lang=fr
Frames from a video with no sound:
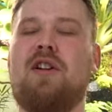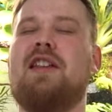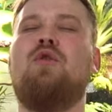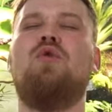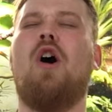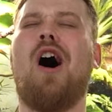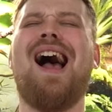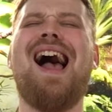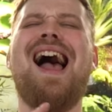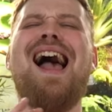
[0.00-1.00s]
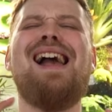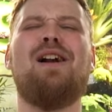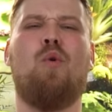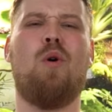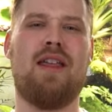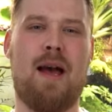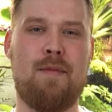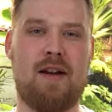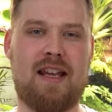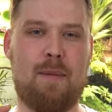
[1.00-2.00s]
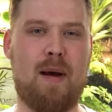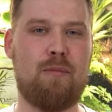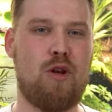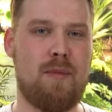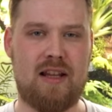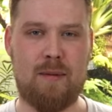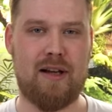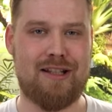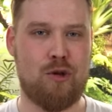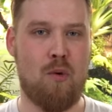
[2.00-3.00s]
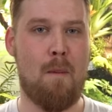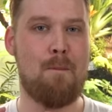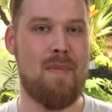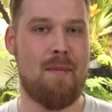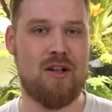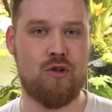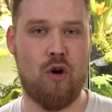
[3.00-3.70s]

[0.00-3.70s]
avec des couleurs incroyables, capable de mettre la pression même à The